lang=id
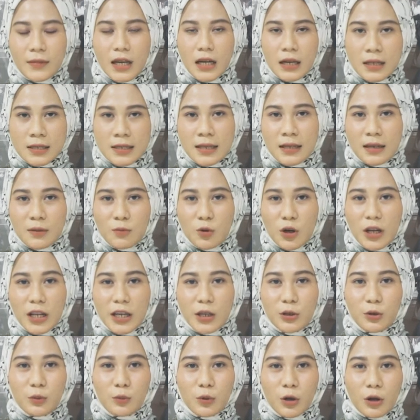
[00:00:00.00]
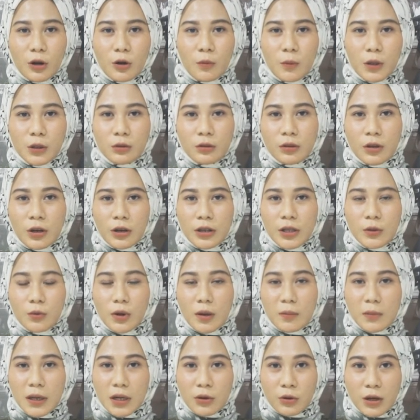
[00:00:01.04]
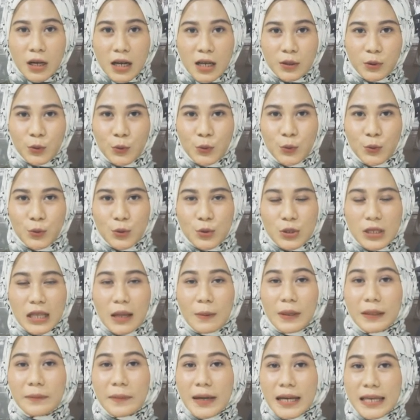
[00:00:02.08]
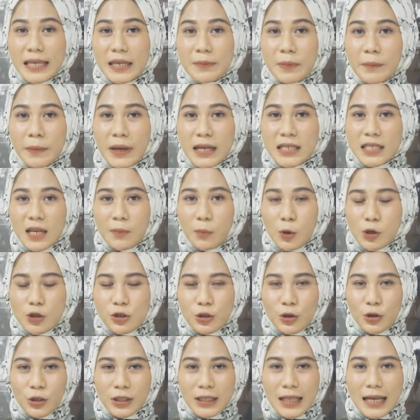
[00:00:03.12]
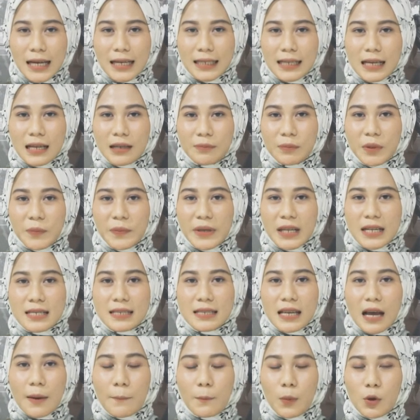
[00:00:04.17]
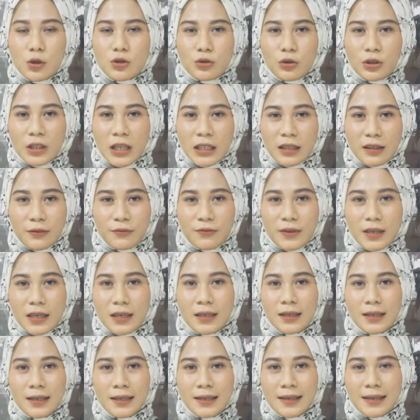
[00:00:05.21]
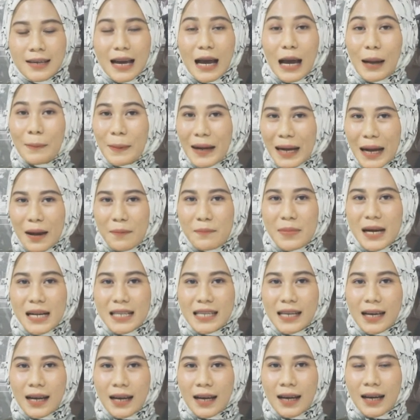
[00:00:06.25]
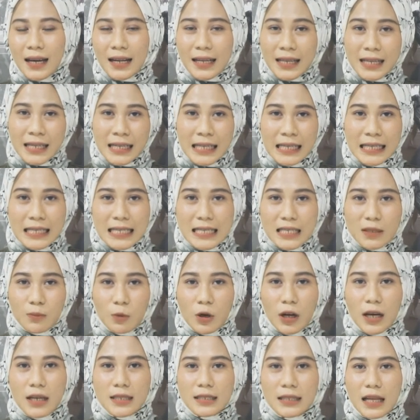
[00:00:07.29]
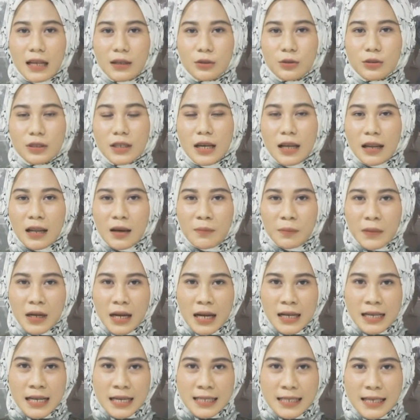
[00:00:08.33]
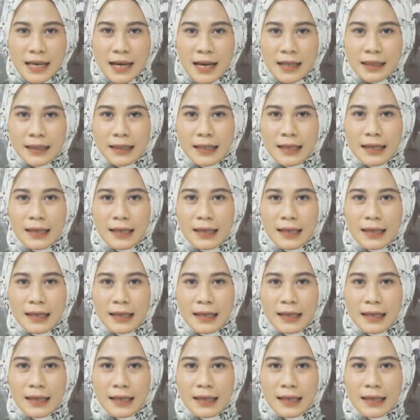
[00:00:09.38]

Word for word: Assalamualaikum warahmatullahi wabarakatuh. Selamat pagi pembaca Pos Kota dan pemirsa Pos Kota TV. Apa kabarnya hari ini? Semoga selalu dalam keadaan sehat.